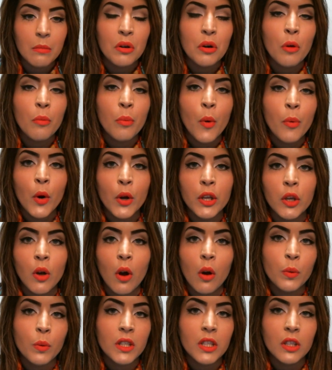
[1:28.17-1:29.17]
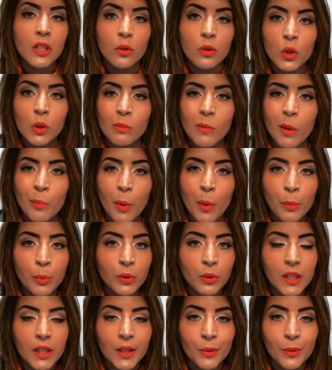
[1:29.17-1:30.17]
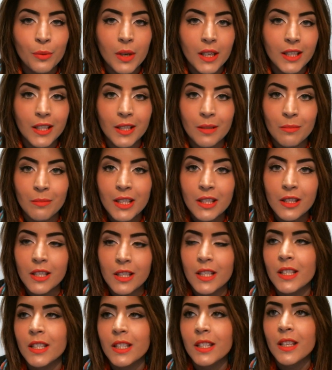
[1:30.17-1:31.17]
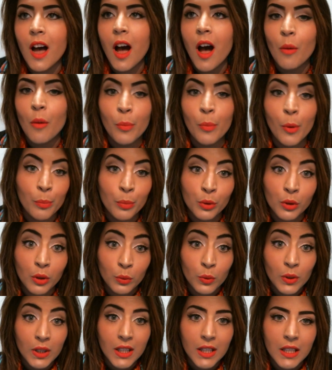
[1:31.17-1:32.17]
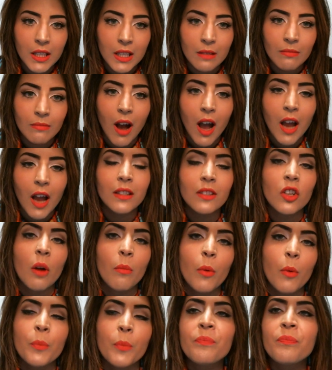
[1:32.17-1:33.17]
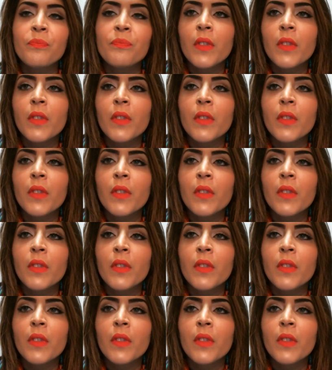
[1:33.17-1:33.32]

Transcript: però poi ho acquisito insomma un po' più di sicurezza in me stessa, un po' più di autostima e diciamo